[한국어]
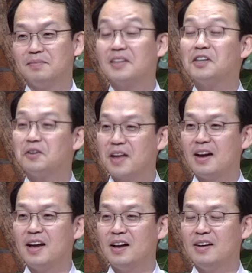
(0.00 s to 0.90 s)

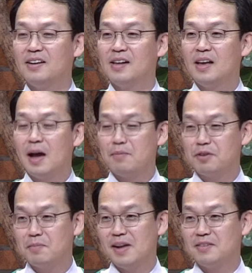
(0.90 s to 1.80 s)
그러다가
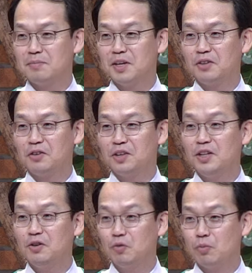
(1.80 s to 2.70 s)
앞서 말씀드렸던
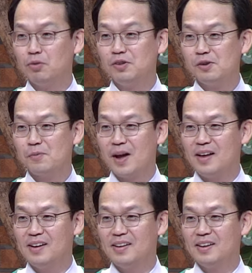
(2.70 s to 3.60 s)
이런
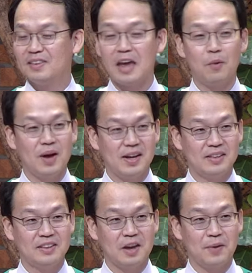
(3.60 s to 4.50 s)
동물들과 대화
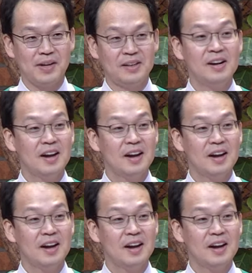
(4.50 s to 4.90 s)
아닌 대화를